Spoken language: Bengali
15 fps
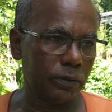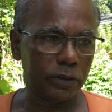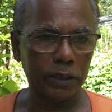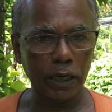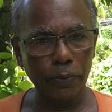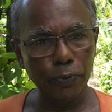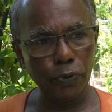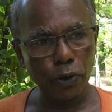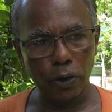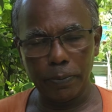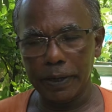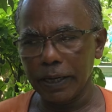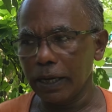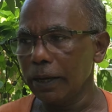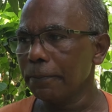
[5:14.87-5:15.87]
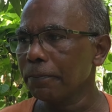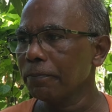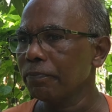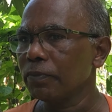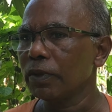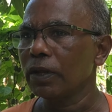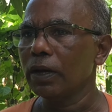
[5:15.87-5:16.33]
শামুক হবে না
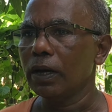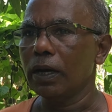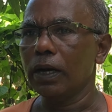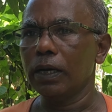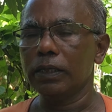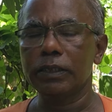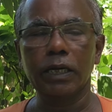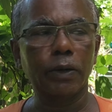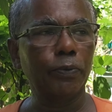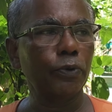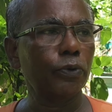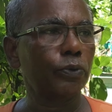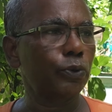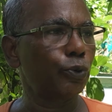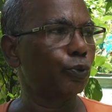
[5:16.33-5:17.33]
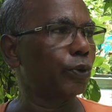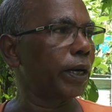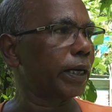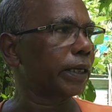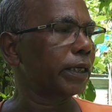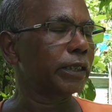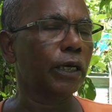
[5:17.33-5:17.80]
আর শামুক দুটো
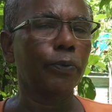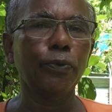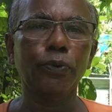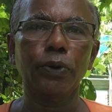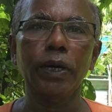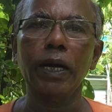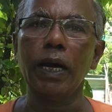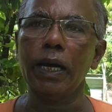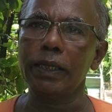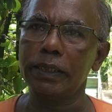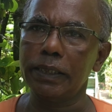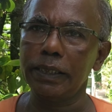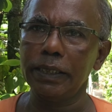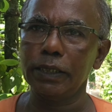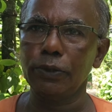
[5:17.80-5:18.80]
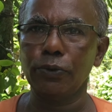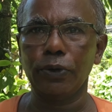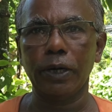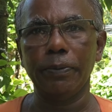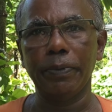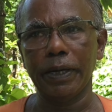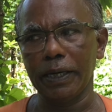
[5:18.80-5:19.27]
একটা শামুক হলে হাত দিয়ে
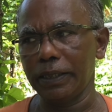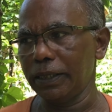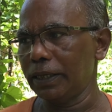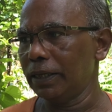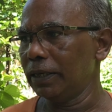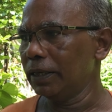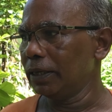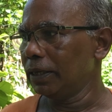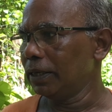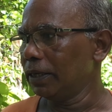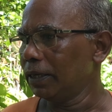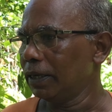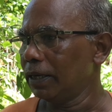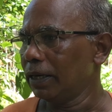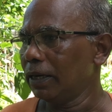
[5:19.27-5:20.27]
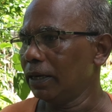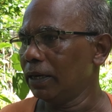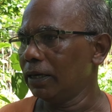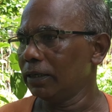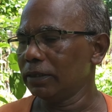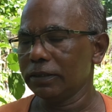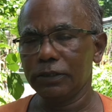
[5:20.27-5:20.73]
ধরে মেরে দিন
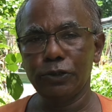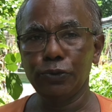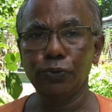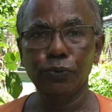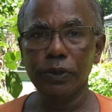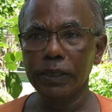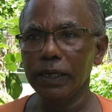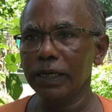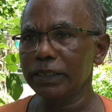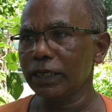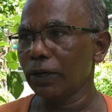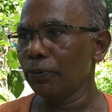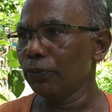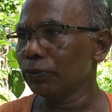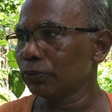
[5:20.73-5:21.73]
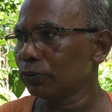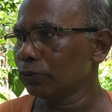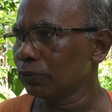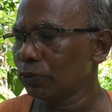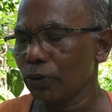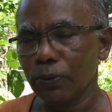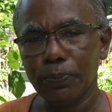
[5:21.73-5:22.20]
আর চুন দিলে শামুক
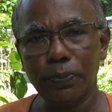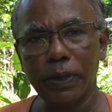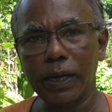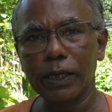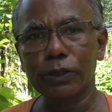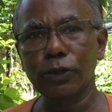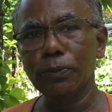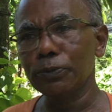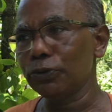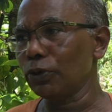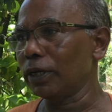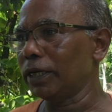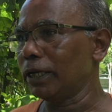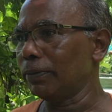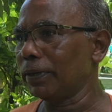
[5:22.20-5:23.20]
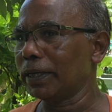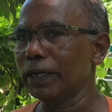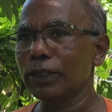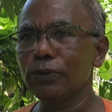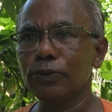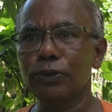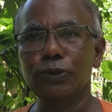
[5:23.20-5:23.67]
একদম চলে যাবে
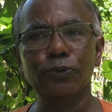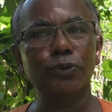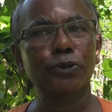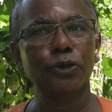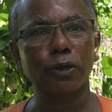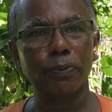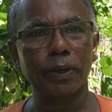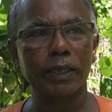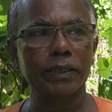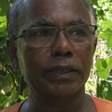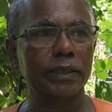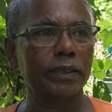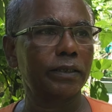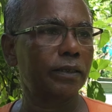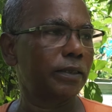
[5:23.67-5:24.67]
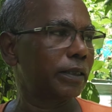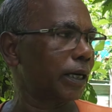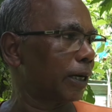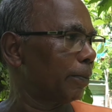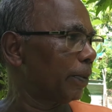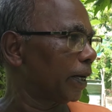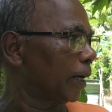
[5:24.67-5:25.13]
কিন্তু চুন সব গাছ
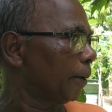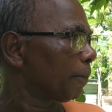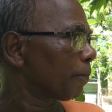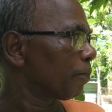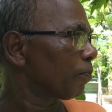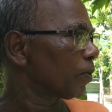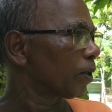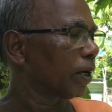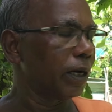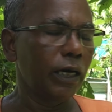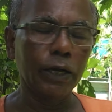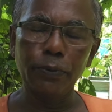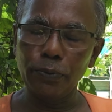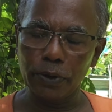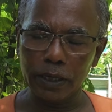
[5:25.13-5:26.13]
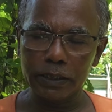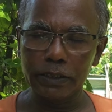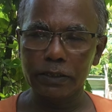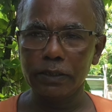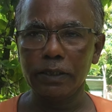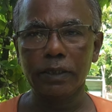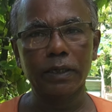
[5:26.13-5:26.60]
টানবে না লেবু গাছ
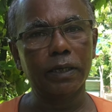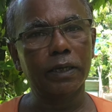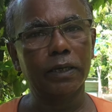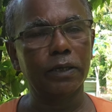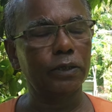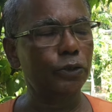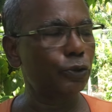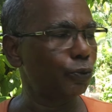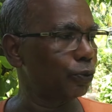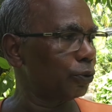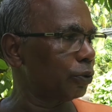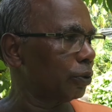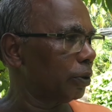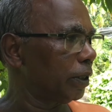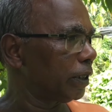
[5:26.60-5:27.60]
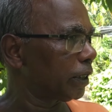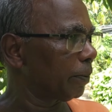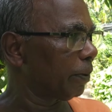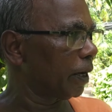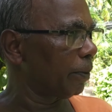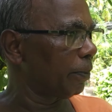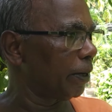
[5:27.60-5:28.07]
চুন নিতে
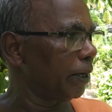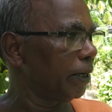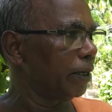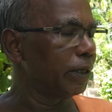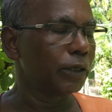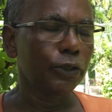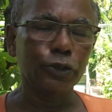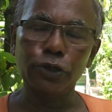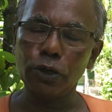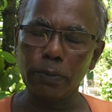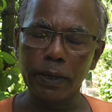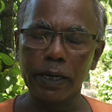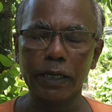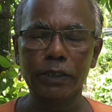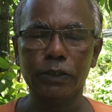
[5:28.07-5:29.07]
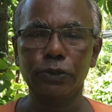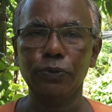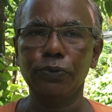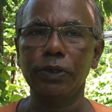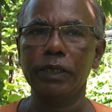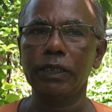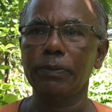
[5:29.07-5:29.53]
পারবে জবা গাছ
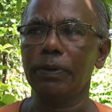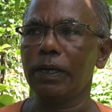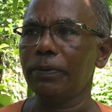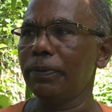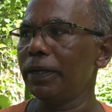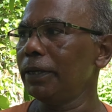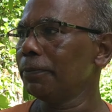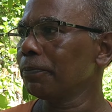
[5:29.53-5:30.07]
চুন নিতে পারবে